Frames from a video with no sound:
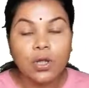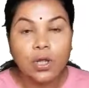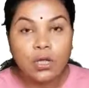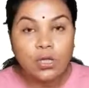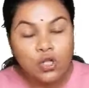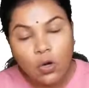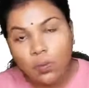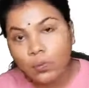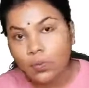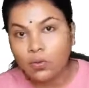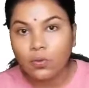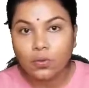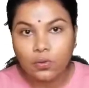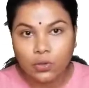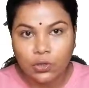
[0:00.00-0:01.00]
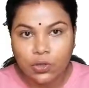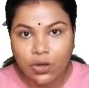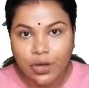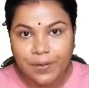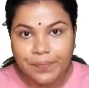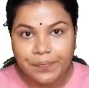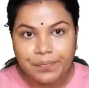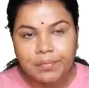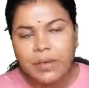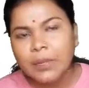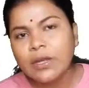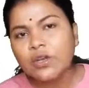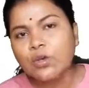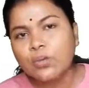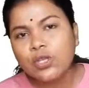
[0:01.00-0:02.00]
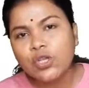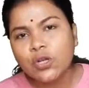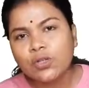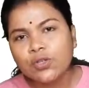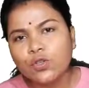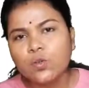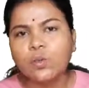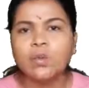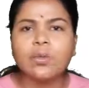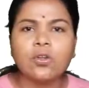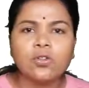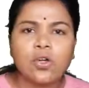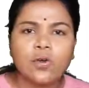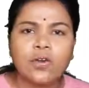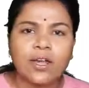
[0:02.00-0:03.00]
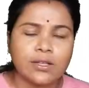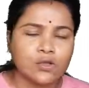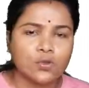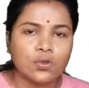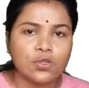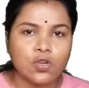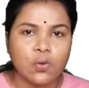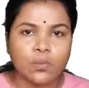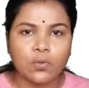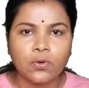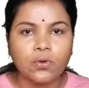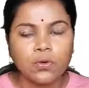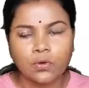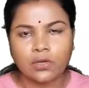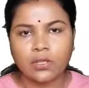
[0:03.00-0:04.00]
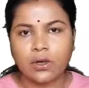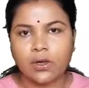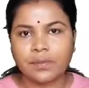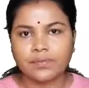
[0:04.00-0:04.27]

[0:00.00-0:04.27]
সম্পন্ন করতে হয় বিভিন্ন বিষয়ের জন্য বিভিন্ন ধরনের আচরণ সম্পন্ন করতে হয়